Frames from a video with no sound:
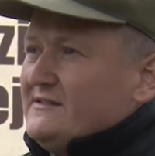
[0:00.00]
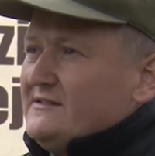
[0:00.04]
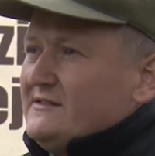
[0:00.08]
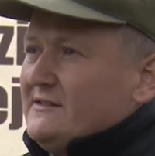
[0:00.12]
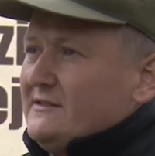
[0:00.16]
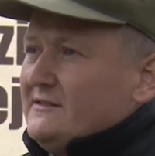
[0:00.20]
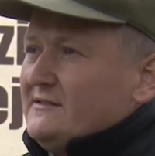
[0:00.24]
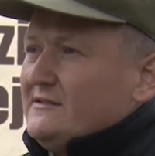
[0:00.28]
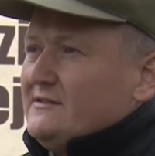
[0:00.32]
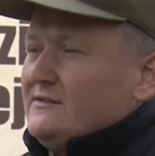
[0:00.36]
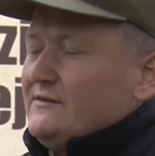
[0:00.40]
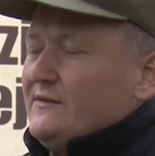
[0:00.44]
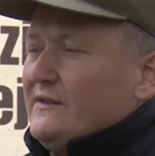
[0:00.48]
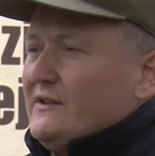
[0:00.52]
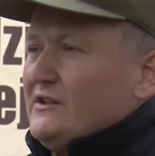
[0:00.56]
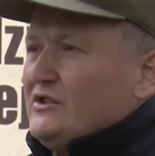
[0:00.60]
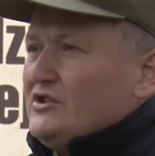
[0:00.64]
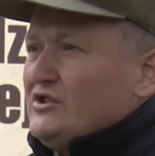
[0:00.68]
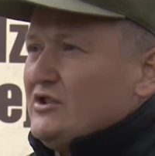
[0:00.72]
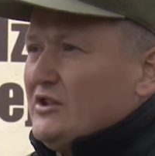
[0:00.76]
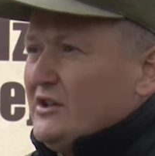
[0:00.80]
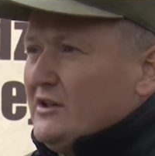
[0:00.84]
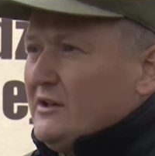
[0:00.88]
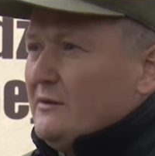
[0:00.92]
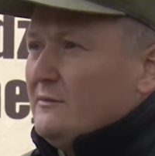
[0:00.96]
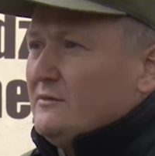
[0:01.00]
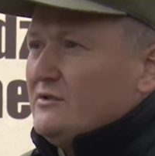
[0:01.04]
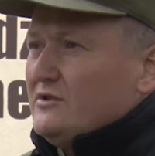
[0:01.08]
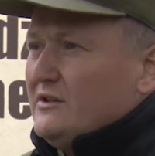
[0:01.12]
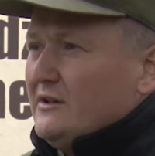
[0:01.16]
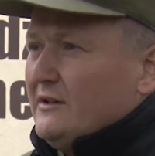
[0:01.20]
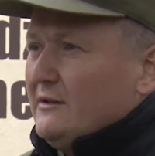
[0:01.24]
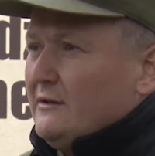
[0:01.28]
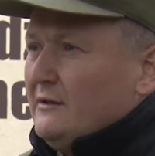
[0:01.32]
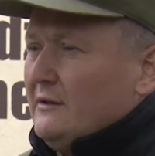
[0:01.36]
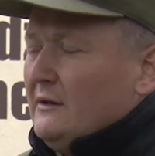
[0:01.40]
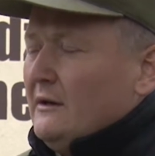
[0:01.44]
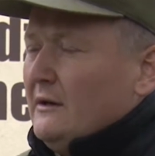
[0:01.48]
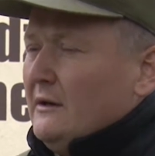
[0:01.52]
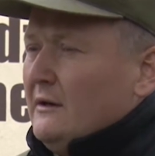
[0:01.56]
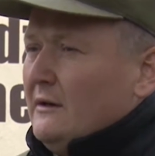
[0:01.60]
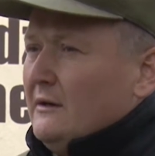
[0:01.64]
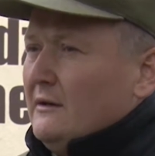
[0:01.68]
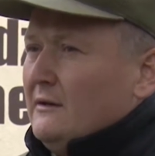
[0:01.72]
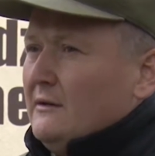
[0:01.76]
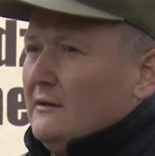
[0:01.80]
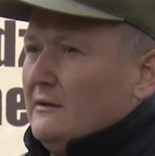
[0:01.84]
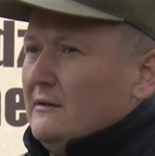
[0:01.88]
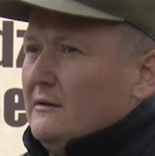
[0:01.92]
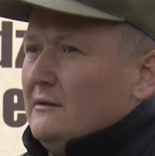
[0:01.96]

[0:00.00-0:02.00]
ze zwiększeniem się e,